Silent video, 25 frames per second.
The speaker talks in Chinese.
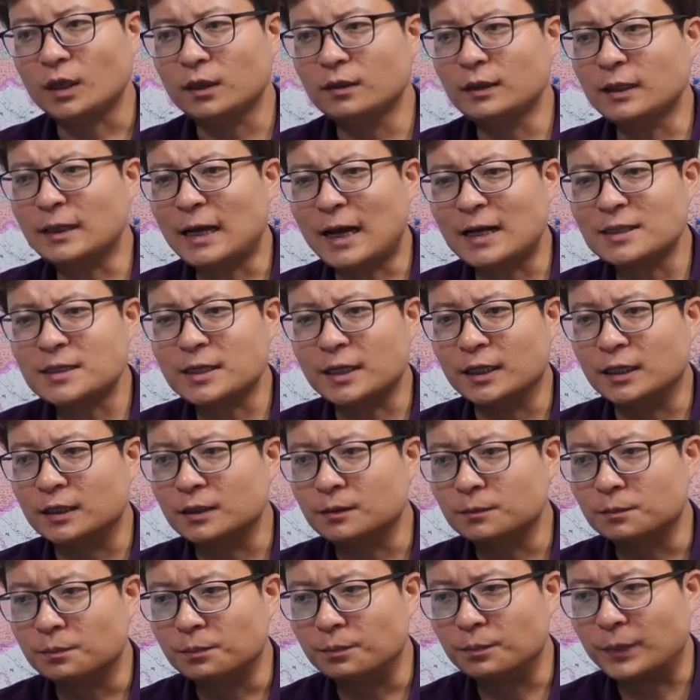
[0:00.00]
那它这
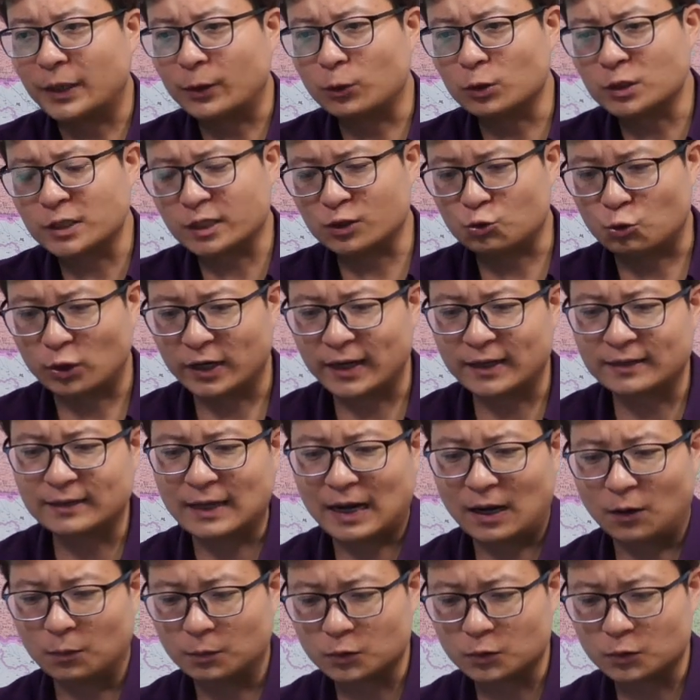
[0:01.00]
个美国这个存量大，